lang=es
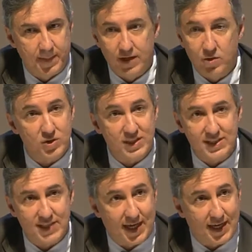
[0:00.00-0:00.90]
No
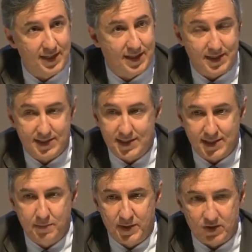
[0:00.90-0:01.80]
existe la gente,
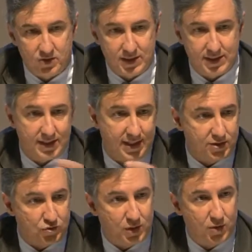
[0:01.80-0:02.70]
existen personas, existe
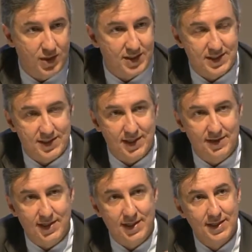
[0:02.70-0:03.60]
Jesús Manuel, existe
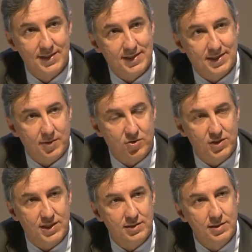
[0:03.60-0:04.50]
Lidia, existe
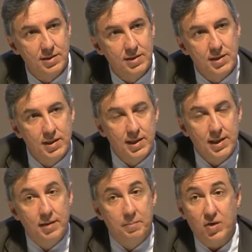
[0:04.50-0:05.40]
Begoña,
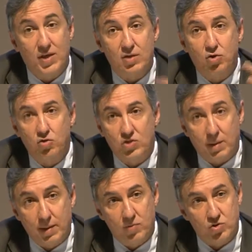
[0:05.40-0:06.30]
pero ya todos
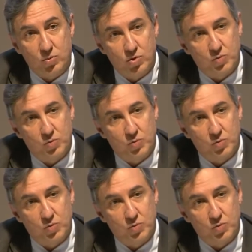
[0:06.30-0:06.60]
hablamos como los